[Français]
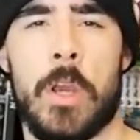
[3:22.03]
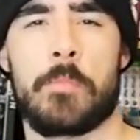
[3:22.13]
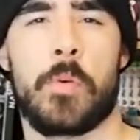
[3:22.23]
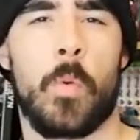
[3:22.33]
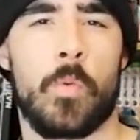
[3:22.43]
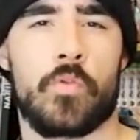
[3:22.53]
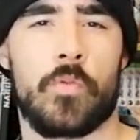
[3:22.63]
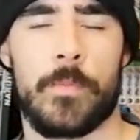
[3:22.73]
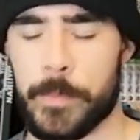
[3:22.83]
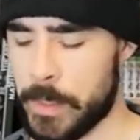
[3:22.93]
un peu
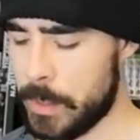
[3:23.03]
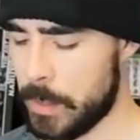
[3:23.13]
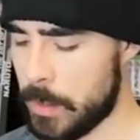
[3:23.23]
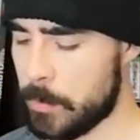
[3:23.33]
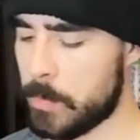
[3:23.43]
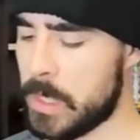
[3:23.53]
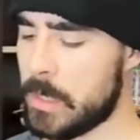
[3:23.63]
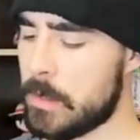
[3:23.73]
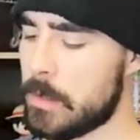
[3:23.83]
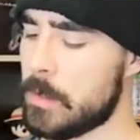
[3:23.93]
gronchon,
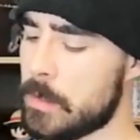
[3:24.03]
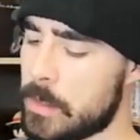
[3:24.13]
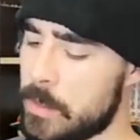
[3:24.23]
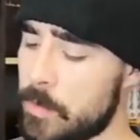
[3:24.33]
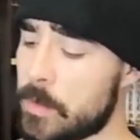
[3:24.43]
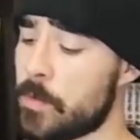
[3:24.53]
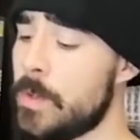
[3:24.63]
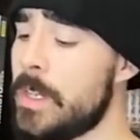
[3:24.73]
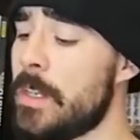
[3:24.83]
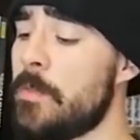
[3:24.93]
mais euh, qui va se
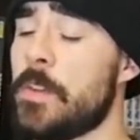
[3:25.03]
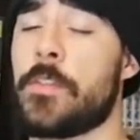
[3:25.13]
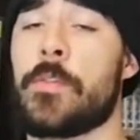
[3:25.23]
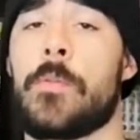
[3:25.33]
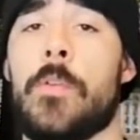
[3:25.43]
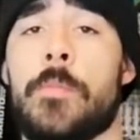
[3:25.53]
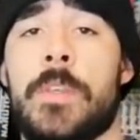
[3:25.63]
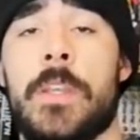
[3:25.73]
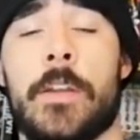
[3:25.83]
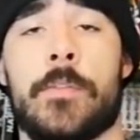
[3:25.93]
lier d'affection au
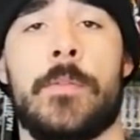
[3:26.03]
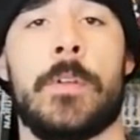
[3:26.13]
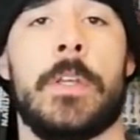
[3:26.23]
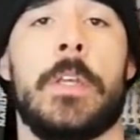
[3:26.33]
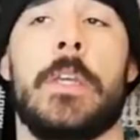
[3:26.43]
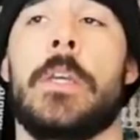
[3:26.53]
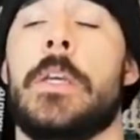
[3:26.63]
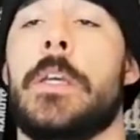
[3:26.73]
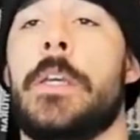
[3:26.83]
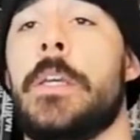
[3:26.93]
petit garçon.
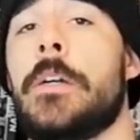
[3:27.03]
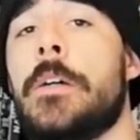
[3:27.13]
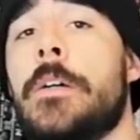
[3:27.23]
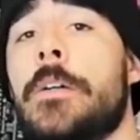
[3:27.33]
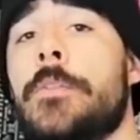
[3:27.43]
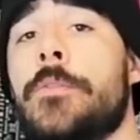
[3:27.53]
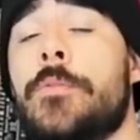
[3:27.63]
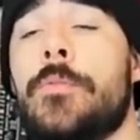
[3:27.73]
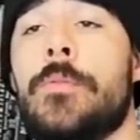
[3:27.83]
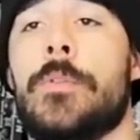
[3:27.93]
Et du
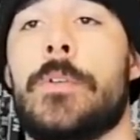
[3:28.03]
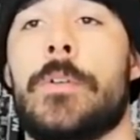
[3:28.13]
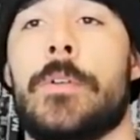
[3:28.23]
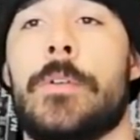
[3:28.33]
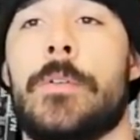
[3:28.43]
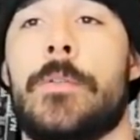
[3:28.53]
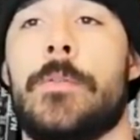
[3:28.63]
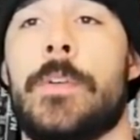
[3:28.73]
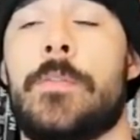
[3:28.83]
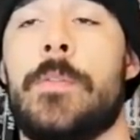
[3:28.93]
coup,
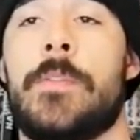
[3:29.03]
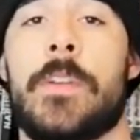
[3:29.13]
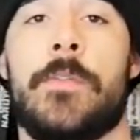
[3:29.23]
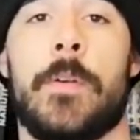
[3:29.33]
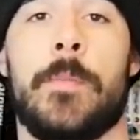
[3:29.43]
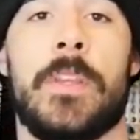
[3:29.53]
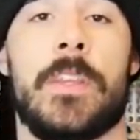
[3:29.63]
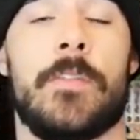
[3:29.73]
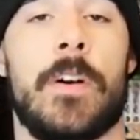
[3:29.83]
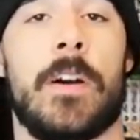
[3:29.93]
on va suivre cette famille
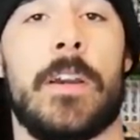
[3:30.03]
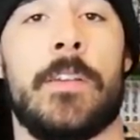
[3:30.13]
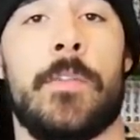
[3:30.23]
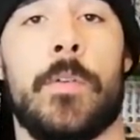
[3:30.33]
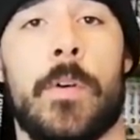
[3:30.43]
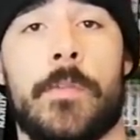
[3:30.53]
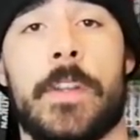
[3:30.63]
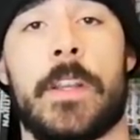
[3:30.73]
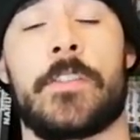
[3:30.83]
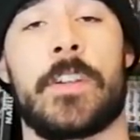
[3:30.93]
qui va évoluer en
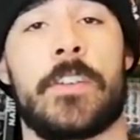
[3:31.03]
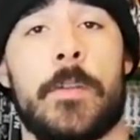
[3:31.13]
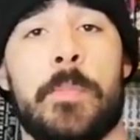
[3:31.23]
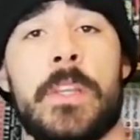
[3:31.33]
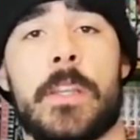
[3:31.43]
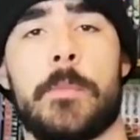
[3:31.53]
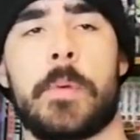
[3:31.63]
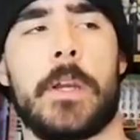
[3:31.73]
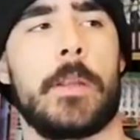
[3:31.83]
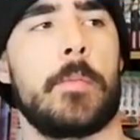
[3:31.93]
fait. À chaque chapitre, ils
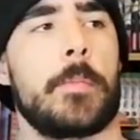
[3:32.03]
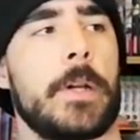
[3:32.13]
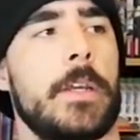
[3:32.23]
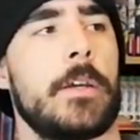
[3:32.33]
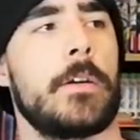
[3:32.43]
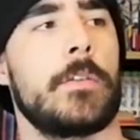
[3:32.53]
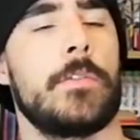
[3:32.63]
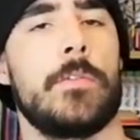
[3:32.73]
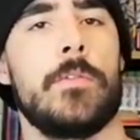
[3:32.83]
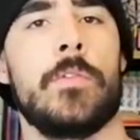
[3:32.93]
prennent à peu près
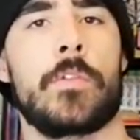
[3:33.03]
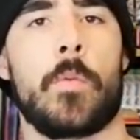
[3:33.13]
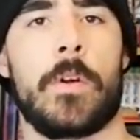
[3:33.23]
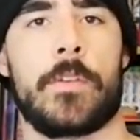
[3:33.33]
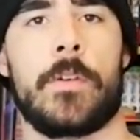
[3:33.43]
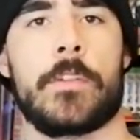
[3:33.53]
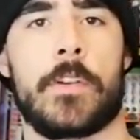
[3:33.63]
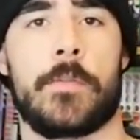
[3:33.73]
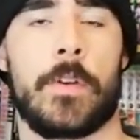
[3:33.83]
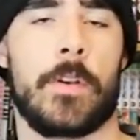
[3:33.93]
2-3 ans à
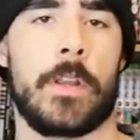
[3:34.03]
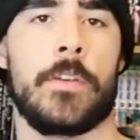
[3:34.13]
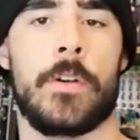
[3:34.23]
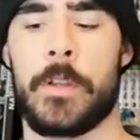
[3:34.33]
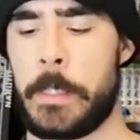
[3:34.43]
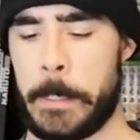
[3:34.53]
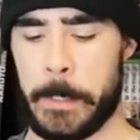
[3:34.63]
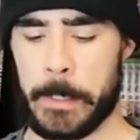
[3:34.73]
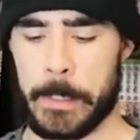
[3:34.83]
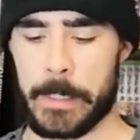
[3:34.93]
chaque fois dans la gueule.
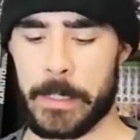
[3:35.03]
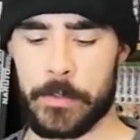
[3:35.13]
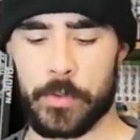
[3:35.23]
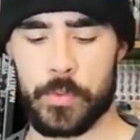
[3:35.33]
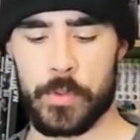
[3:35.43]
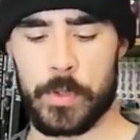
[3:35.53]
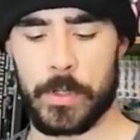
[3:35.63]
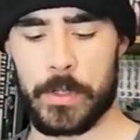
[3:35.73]
Et du coup,